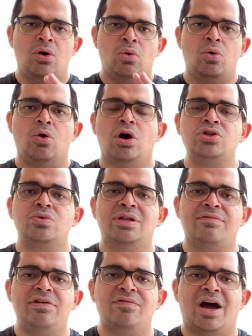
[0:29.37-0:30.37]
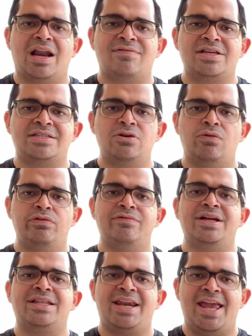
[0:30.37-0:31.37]
O código da Vivara vai ser o
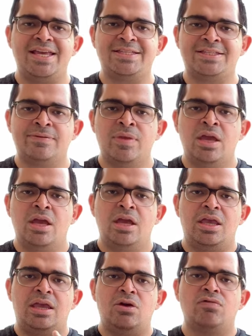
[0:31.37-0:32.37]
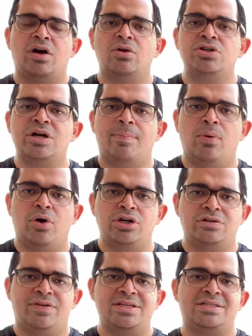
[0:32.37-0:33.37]
Viva3 e o valor de
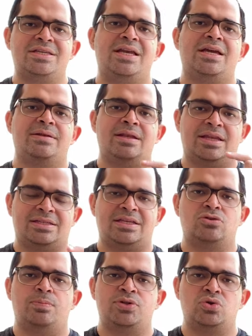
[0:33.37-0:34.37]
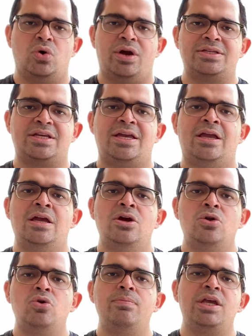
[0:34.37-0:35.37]
aporte vai ser nessas opções aí,
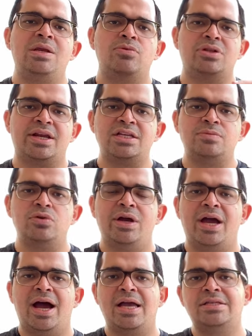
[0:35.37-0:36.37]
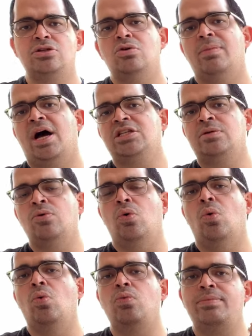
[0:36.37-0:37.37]
no mínimo 3 mil reais e no máximo
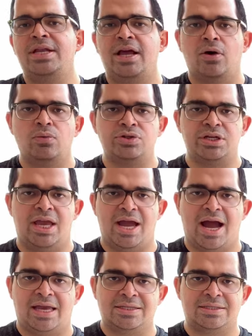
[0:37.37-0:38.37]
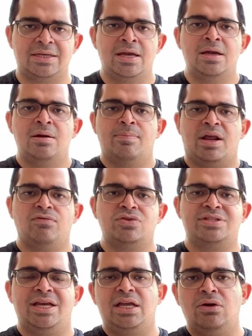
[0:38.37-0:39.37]
1 milhão de reais. Para
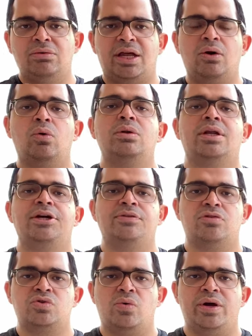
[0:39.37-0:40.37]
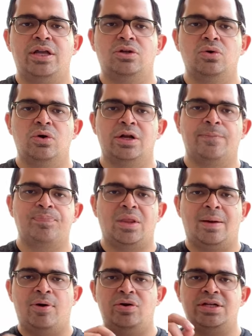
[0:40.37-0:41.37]
você que não está encontrando a sua corretora,
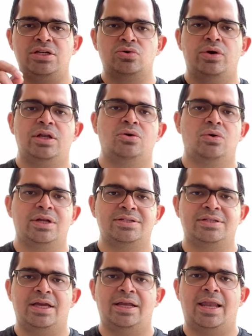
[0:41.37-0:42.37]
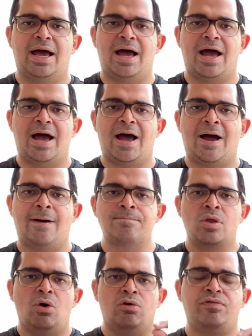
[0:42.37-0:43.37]
a maioria das corretoras tem lá
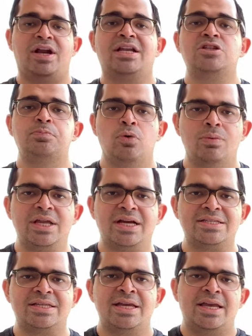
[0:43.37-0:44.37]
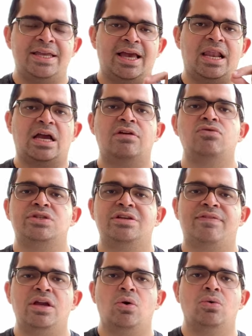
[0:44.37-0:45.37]
ofertas públicas e é lá que você
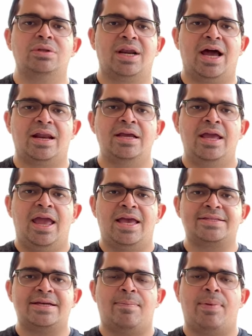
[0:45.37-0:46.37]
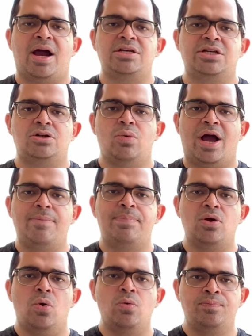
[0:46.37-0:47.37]
vai encontrar essa parte do
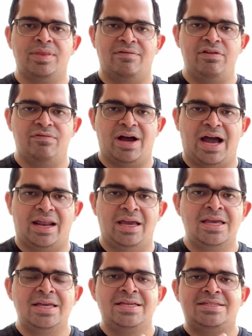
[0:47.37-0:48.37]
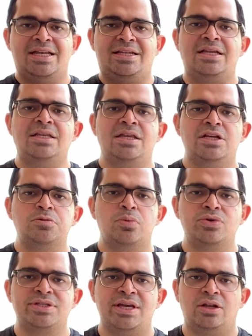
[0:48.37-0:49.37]
IPO da Vivara.
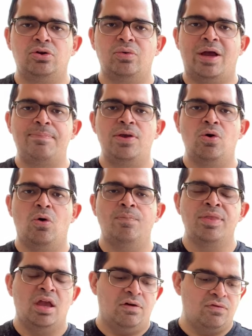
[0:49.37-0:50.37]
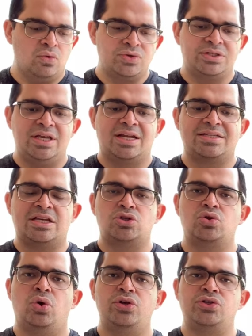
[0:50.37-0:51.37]
73% do IPO vão ser as
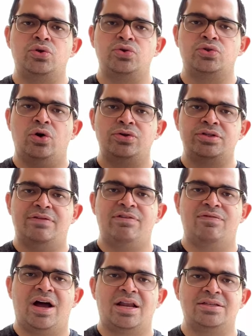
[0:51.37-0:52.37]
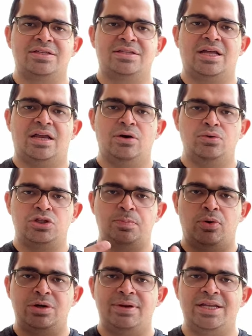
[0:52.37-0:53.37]
ações que os donos da Vivaras estarão
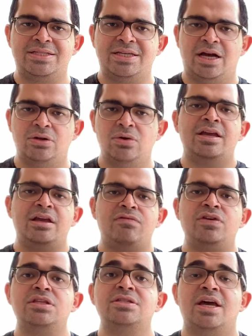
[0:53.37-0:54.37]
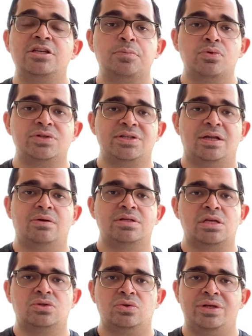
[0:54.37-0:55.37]
disponibilizando e 27% as
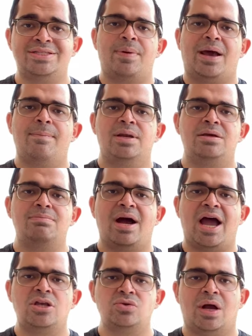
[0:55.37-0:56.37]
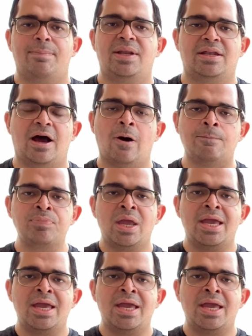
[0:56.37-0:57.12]
ações para abrir mais o capital.